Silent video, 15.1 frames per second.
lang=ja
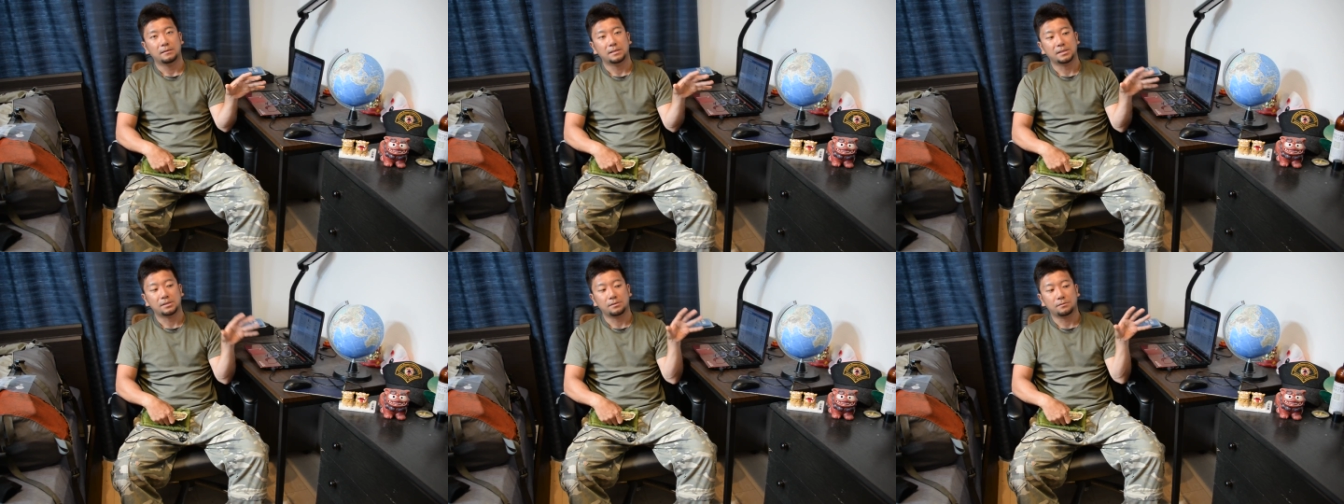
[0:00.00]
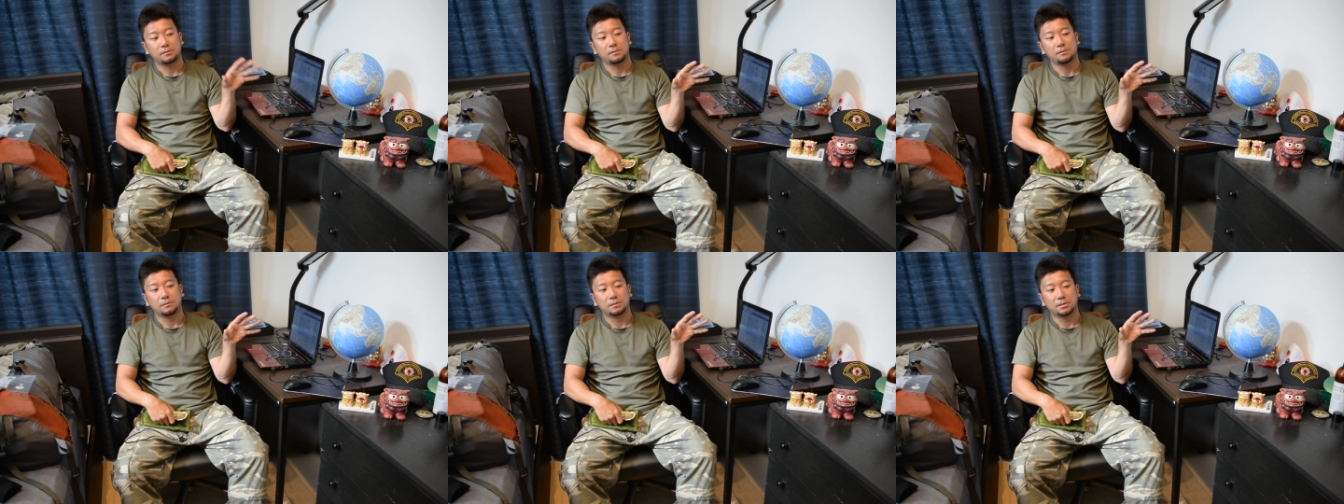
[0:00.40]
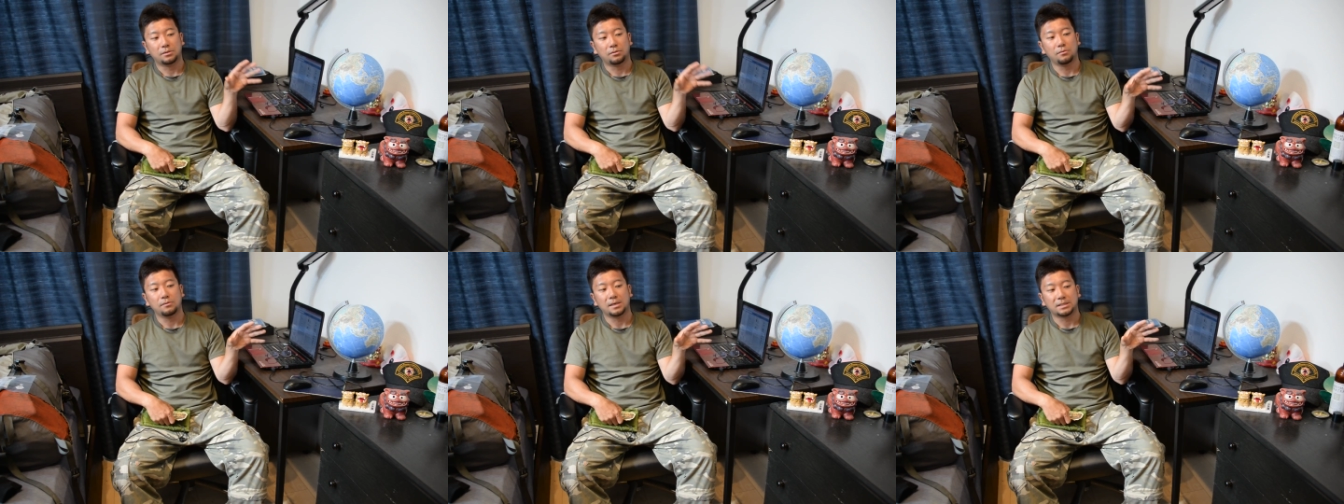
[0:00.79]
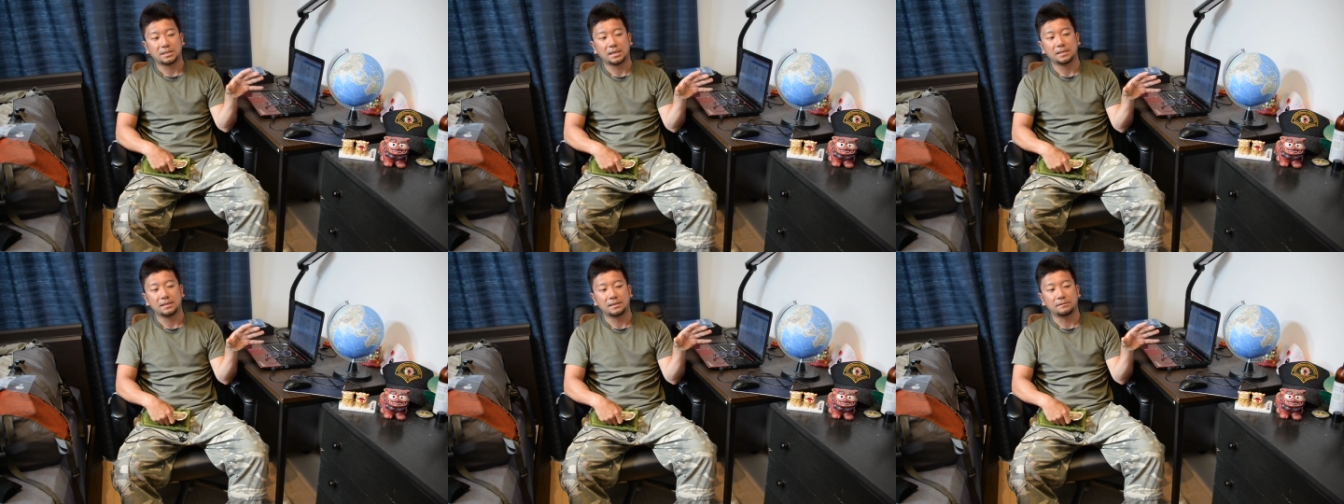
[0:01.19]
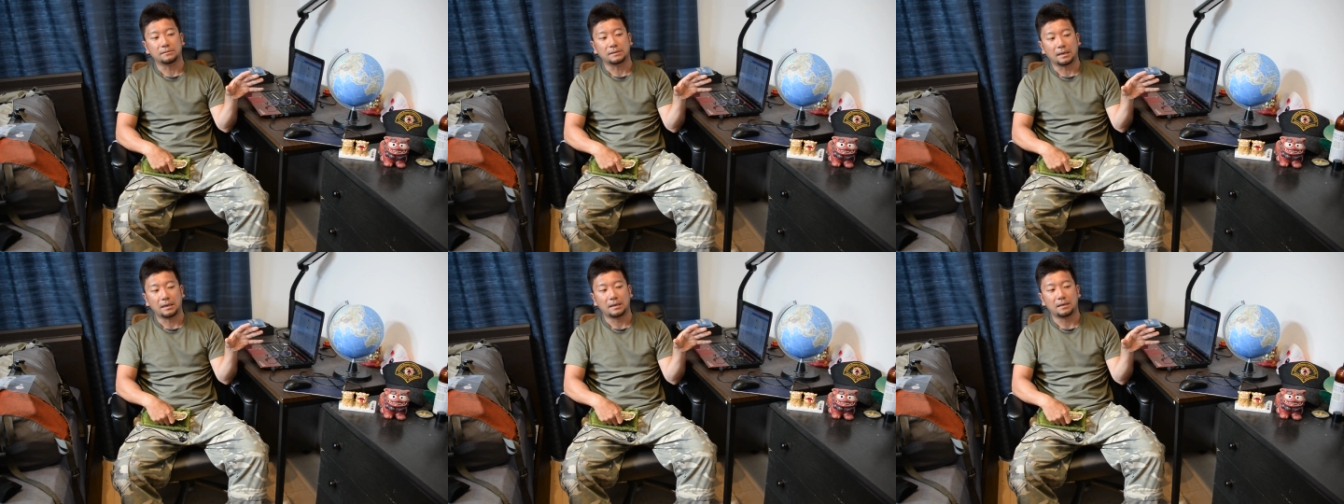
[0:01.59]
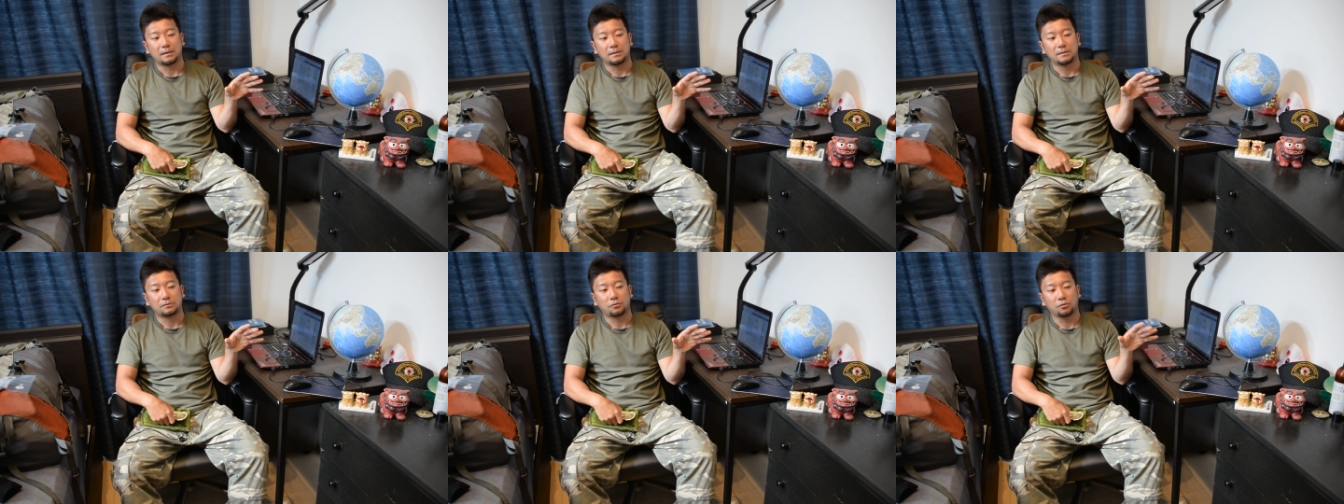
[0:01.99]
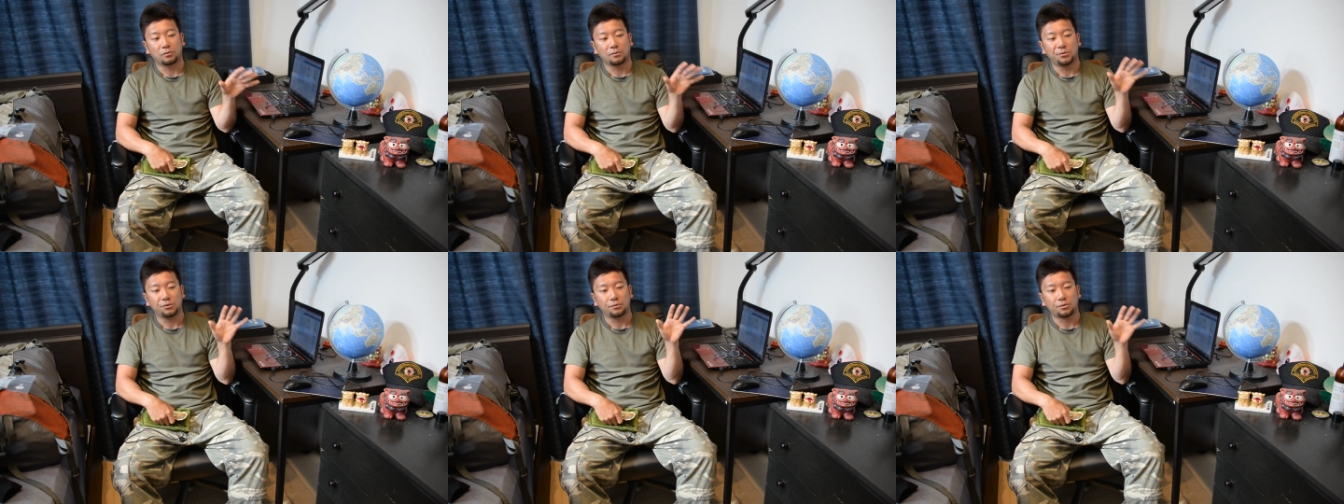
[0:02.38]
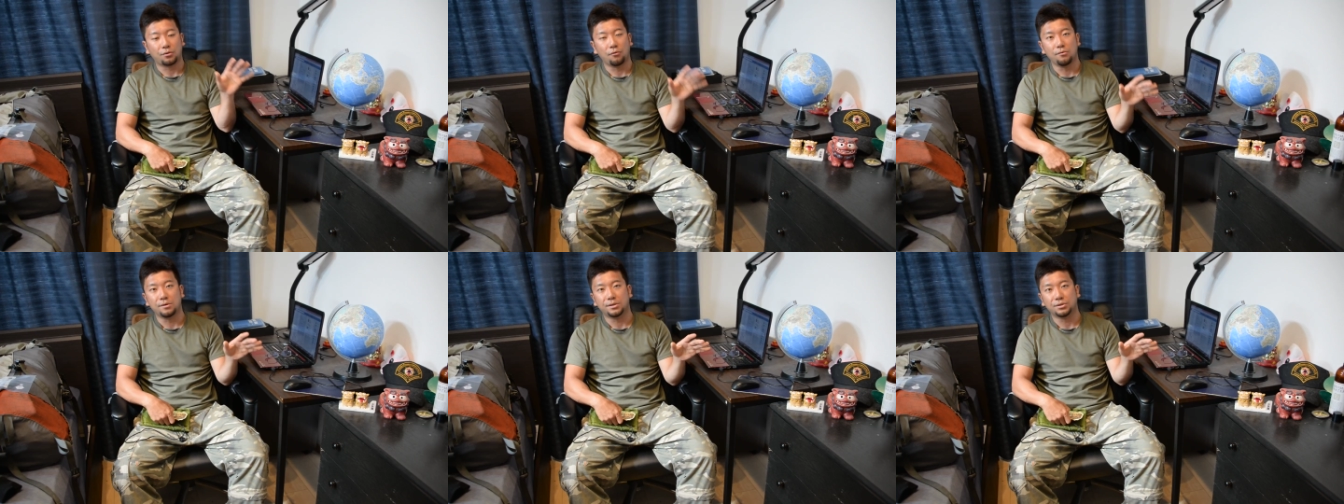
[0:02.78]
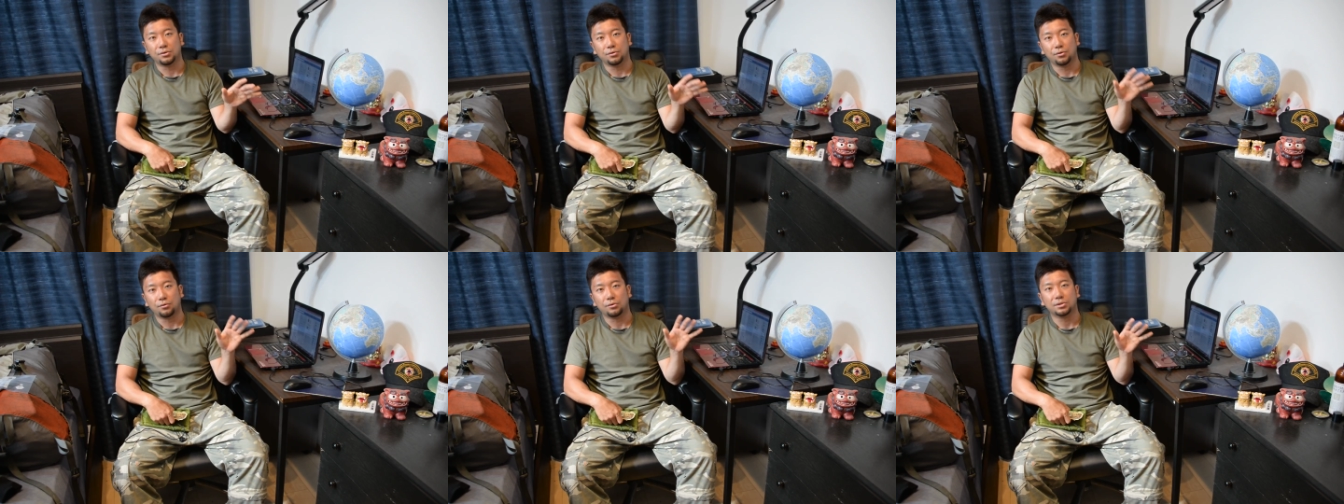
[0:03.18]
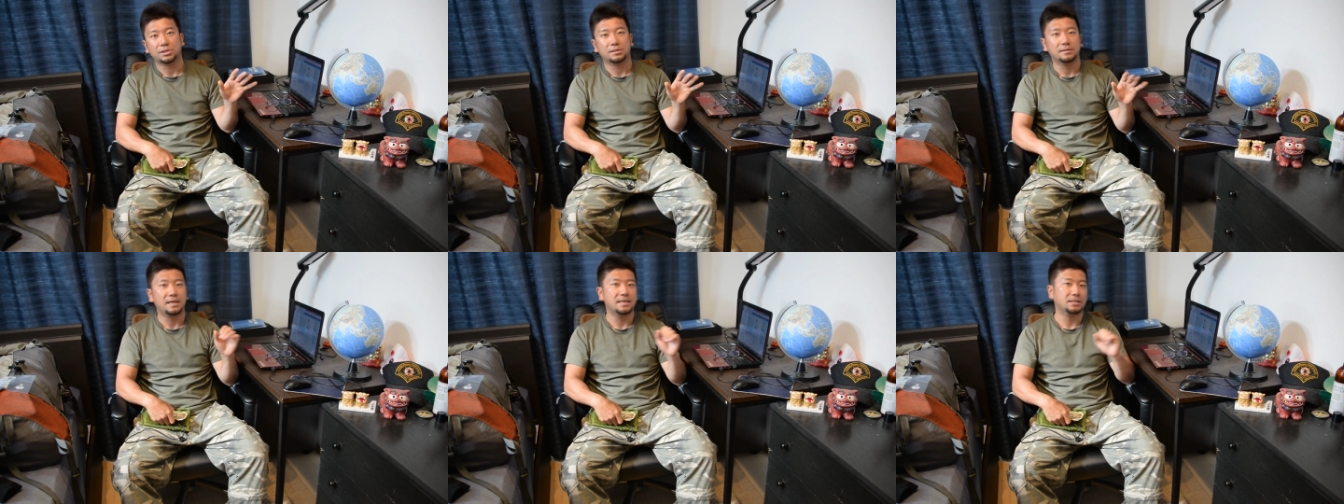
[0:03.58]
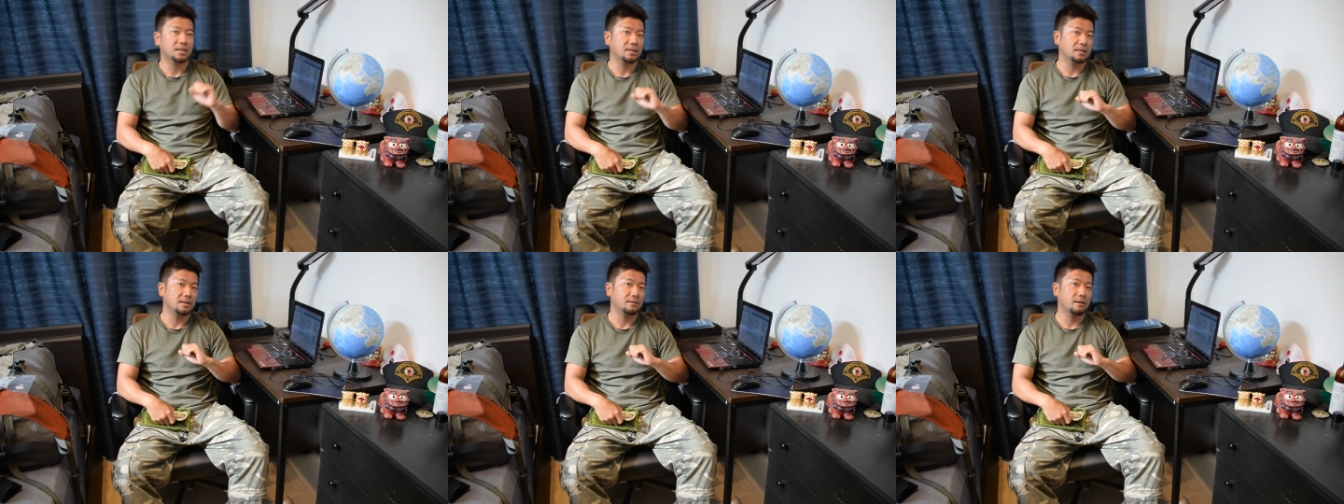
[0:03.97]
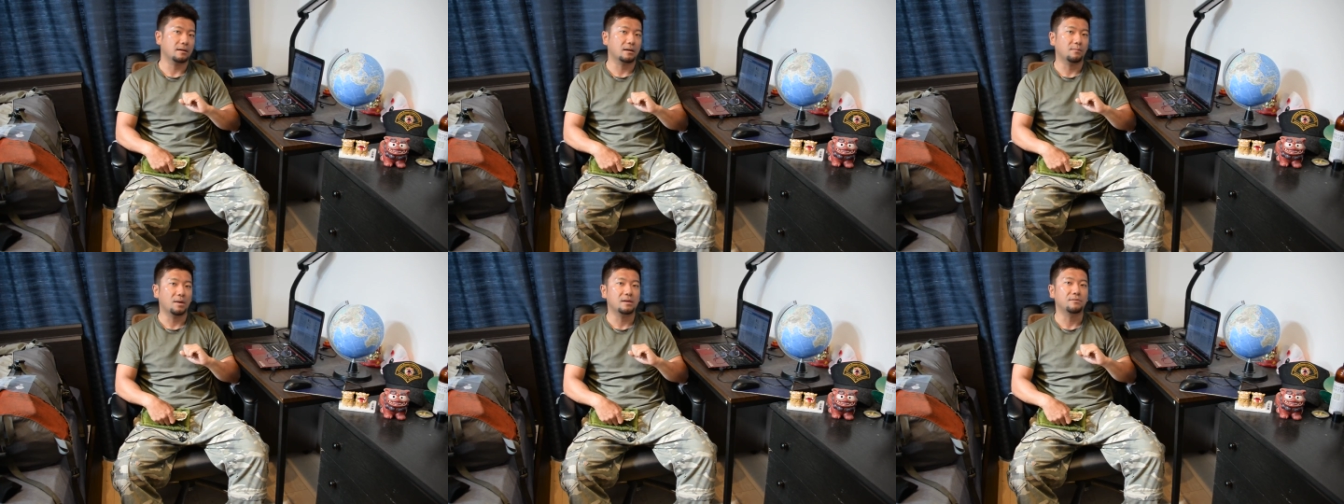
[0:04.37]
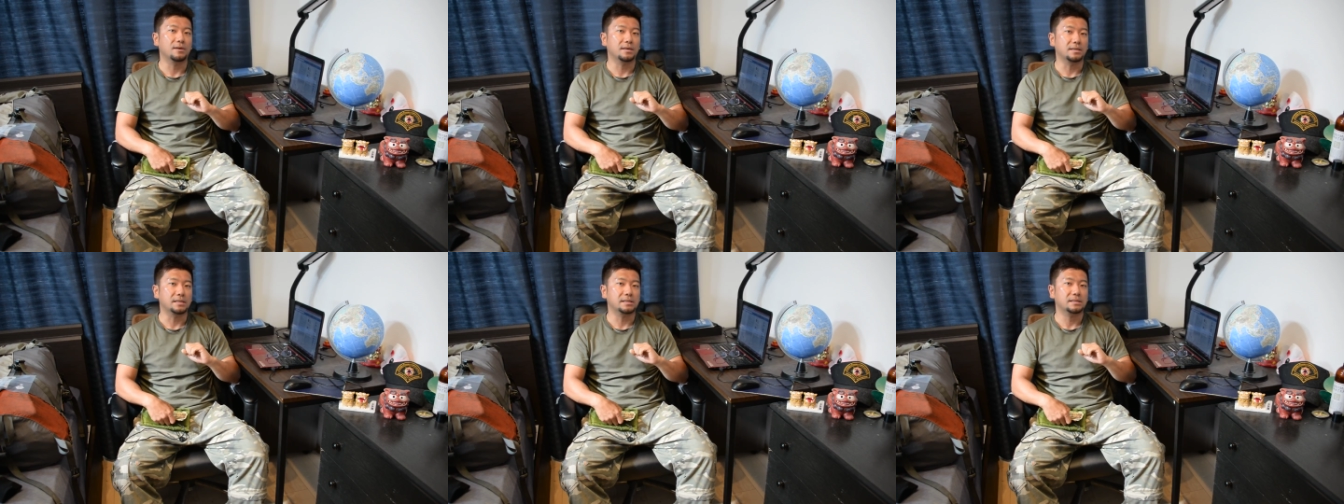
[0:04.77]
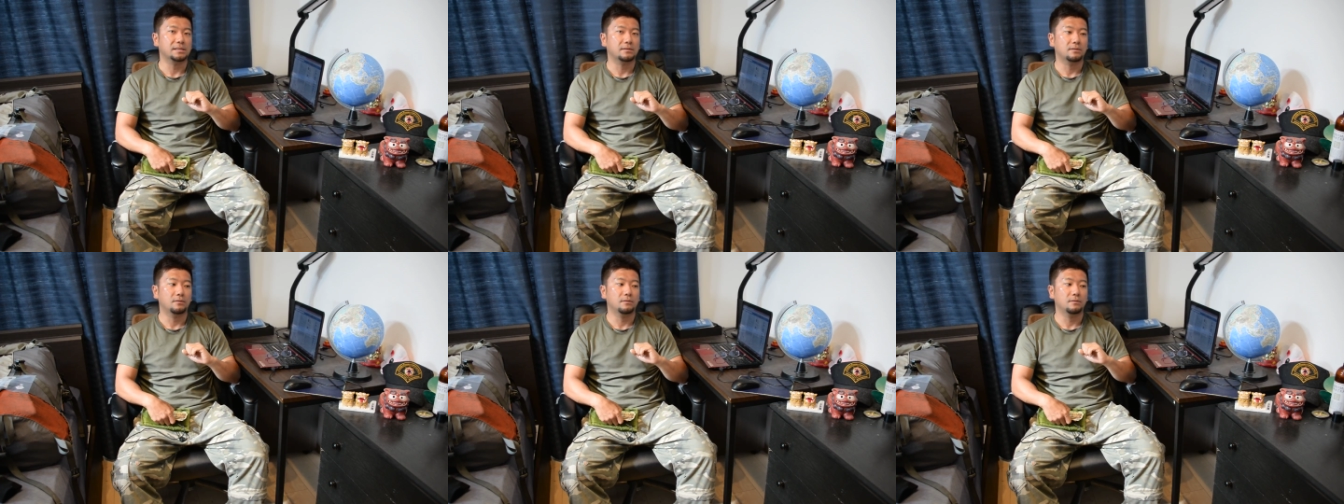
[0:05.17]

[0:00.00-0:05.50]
で、その動画チャンネルが、子供の教育上よろしくないチャンネルなんかもあるわけです。